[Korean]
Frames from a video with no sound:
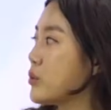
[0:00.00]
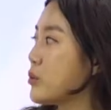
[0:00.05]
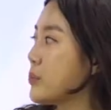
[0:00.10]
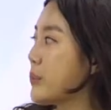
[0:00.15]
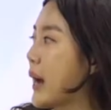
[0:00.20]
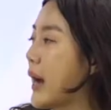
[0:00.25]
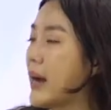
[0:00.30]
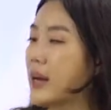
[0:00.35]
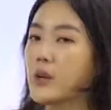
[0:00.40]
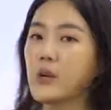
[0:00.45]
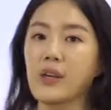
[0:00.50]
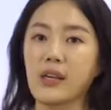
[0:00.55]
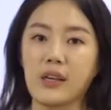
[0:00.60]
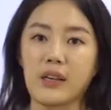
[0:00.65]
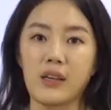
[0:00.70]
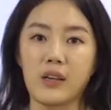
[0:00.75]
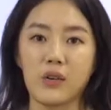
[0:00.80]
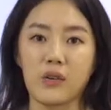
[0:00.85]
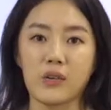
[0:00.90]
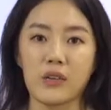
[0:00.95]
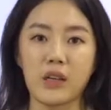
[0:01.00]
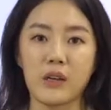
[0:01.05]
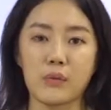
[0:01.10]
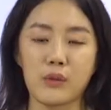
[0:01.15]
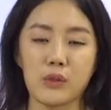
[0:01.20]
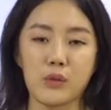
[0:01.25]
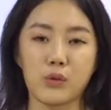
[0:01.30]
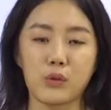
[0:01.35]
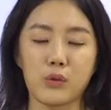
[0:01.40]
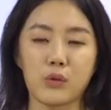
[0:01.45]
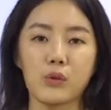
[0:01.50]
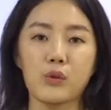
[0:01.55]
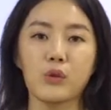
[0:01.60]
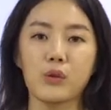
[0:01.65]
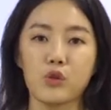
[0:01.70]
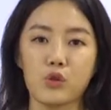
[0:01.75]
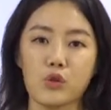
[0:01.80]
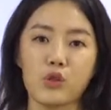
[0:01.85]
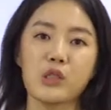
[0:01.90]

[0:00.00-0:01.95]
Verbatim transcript: 또 바위 형태의 비석도